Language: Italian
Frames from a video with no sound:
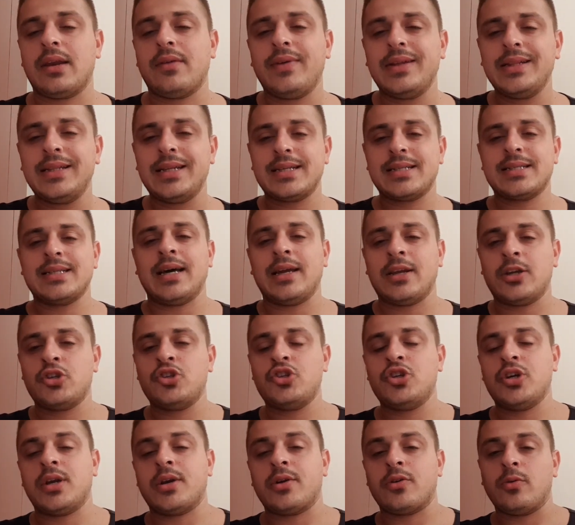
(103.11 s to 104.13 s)
Van der Sar
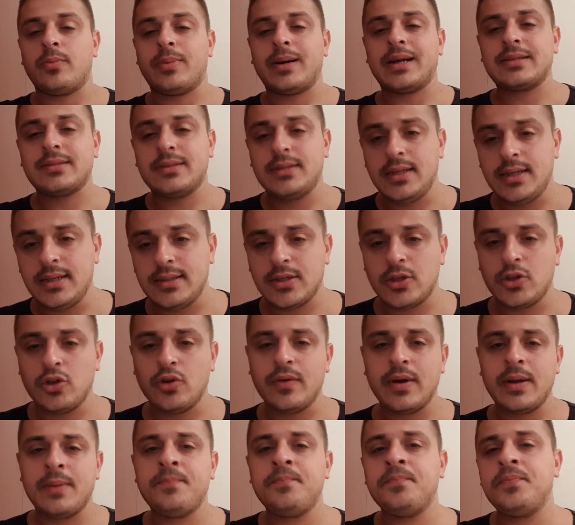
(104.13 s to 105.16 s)
c'erano partite
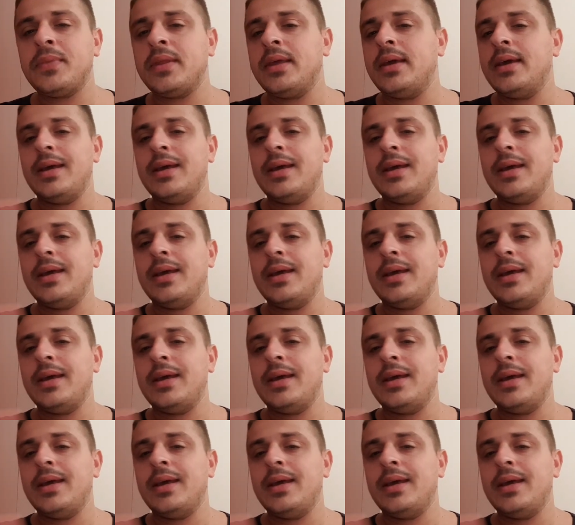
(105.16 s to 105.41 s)
dove